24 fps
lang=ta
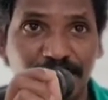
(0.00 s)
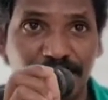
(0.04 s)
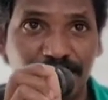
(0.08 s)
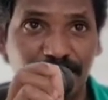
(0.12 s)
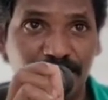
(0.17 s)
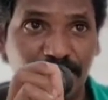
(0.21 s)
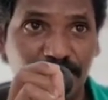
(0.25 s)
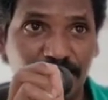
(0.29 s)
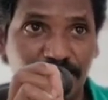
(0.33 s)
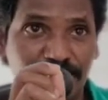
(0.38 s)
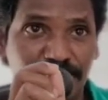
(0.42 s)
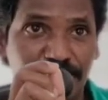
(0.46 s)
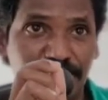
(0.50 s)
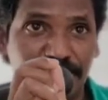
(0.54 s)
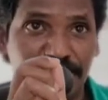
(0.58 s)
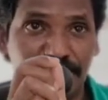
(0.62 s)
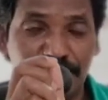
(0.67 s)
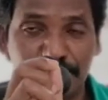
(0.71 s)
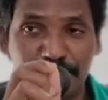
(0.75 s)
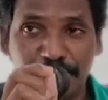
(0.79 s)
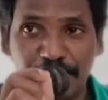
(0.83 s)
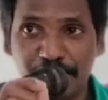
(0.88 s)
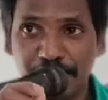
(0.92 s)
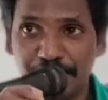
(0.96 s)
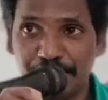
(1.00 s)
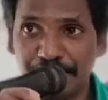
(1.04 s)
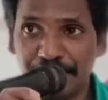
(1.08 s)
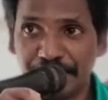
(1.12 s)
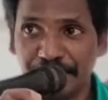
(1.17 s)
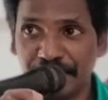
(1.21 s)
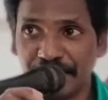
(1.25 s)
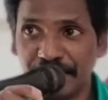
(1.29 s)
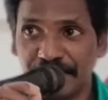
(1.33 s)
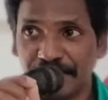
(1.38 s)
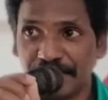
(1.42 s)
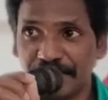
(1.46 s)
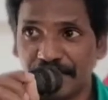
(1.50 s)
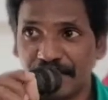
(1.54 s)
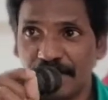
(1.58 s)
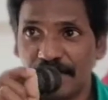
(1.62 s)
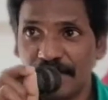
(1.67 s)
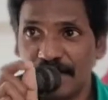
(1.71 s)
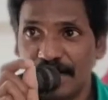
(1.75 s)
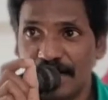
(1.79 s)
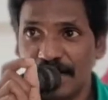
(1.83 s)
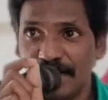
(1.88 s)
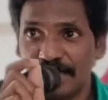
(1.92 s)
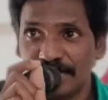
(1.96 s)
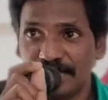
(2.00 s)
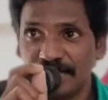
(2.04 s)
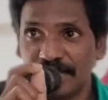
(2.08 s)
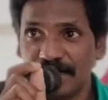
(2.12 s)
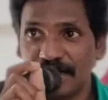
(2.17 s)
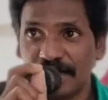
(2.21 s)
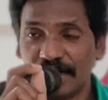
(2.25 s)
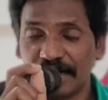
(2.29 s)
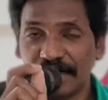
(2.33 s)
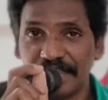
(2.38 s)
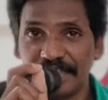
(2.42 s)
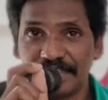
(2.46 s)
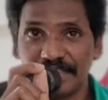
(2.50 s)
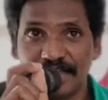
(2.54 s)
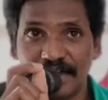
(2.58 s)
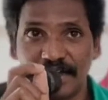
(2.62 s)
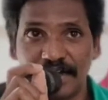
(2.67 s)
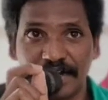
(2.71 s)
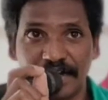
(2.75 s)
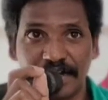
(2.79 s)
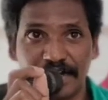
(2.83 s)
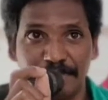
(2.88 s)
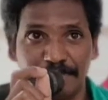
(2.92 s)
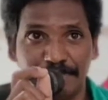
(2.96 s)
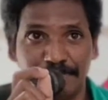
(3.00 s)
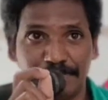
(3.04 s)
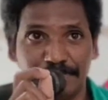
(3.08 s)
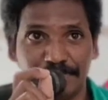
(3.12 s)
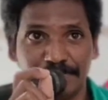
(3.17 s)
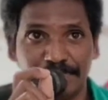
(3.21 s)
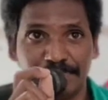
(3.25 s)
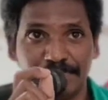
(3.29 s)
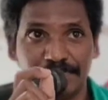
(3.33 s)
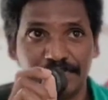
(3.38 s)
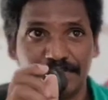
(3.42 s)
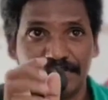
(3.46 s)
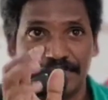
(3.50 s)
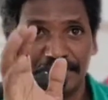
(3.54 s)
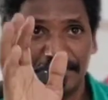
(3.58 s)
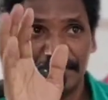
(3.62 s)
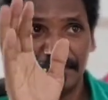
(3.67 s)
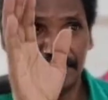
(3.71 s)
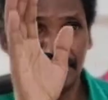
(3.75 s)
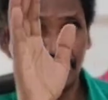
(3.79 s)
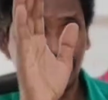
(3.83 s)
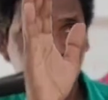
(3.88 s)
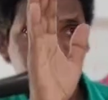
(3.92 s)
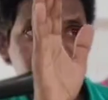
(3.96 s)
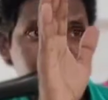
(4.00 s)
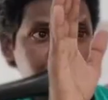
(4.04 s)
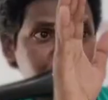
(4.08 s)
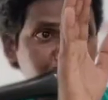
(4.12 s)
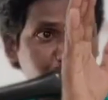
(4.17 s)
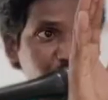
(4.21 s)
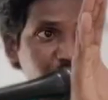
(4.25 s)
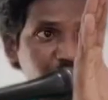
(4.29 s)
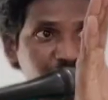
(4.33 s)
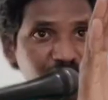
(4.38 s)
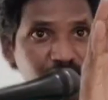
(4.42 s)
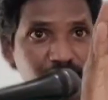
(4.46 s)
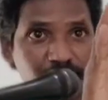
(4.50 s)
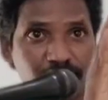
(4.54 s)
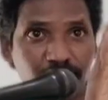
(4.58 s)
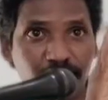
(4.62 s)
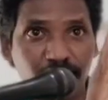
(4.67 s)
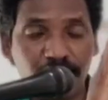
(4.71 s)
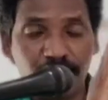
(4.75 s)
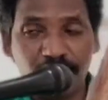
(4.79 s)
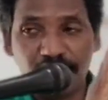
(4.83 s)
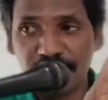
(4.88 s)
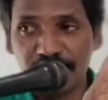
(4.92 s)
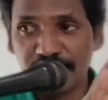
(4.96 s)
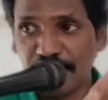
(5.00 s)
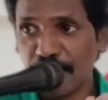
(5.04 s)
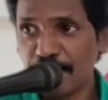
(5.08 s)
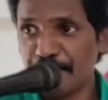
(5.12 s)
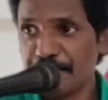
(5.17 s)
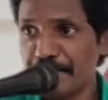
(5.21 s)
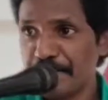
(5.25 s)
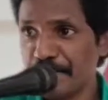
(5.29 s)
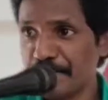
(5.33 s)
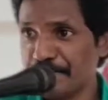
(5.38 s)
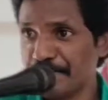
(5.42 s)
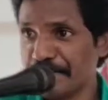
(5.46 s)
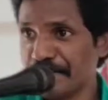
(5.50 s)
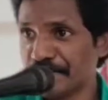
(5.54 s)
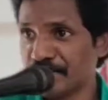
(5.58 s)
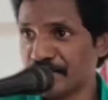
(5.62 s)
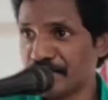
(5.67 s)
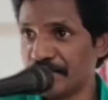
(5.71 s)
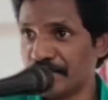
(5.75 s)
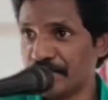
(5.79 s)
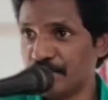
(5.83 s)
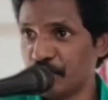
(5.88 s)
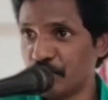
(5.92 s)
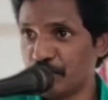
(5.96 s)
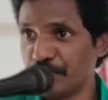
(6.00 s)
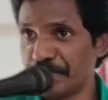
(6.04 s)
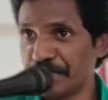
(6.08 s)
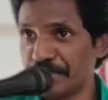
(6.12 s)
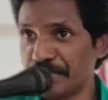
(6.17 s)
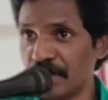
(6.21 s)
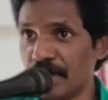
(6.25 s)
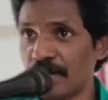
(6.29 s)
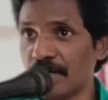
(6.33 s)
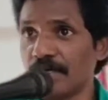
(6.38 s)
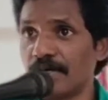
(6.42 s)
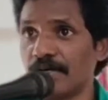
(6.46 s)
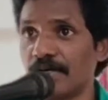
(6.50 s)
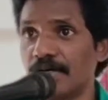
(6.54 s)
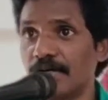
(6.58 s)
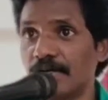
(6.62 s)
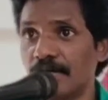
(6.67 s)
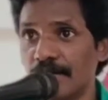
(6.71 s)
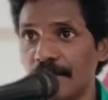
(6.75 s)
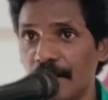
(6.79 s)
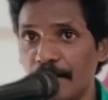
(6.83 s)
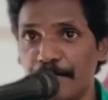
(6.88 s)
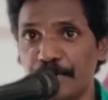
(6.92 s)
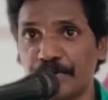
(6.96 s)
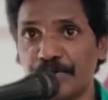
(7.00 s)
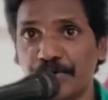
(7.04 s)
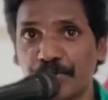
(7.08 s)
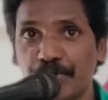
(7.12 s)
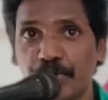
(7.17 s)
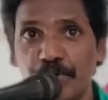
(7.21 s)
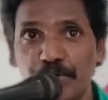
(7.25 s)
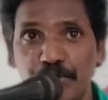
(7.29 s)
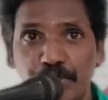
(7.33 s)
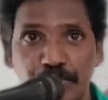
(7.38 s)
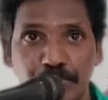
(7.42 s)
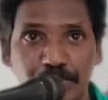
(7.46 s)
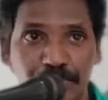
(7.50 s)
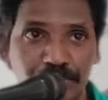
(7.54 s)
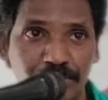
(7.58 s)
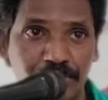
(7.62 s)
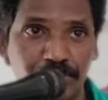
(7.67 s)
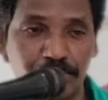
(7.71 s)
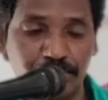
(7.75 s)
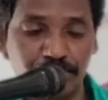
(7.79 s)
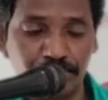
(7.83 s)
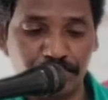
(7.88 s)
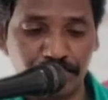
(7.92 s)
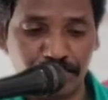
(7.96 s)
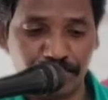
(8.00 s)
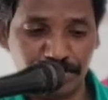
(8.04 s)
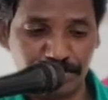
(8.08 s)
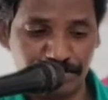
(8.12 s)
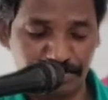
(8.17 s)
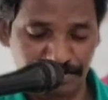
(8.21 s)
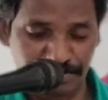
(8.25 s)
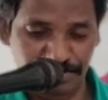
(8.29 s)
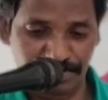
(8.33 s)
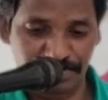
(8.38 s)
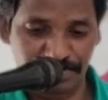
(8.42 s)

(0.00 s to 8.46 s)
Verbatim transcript: தேவனுக்கு பயப்படுகிறார் அந்த அழைத்த அழைப்பு நிச்சயமாக எல்லா நன்மையும் என்ன செய்து வரும் என்றால் நமக்கு கொண்டு வந்து கொடுக்கும்